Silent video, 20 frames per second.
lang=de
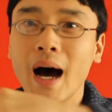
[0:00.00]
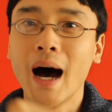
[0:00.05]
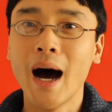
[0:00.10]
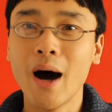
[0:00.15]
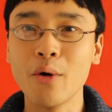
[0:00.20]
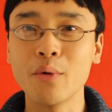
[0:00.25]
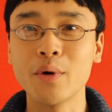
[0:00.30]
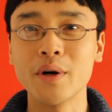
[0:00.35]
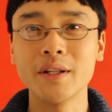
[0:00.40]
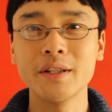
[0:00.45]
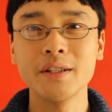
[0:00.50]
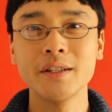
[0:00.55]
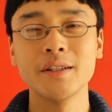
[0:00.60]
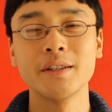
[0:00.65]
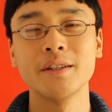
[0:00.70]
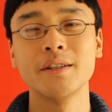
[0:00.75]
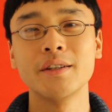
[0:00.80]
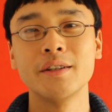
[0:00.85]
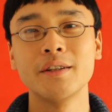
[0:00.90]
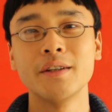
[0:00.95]
hauen
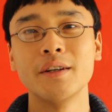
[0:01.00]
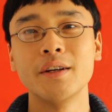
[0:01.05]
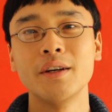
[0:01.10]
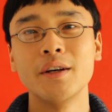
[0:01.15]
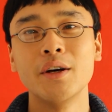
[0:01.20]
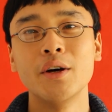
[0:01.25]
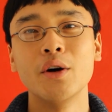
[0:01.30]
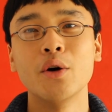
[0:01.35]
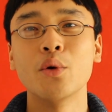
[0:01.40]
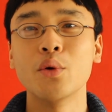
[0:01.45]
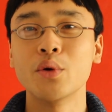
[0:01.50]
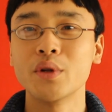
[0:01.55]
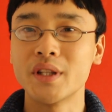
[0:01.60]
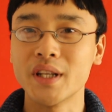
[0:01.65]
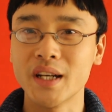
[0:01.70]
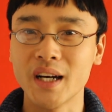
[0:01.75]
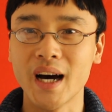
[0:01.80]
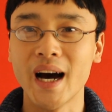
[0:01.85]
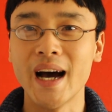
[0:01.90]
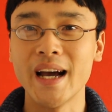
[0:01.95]
und
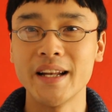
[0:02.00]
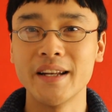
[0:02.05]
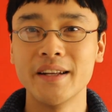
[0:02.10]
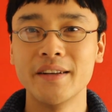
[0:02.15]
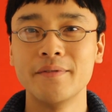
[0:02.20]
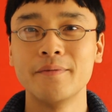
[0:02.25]
rein.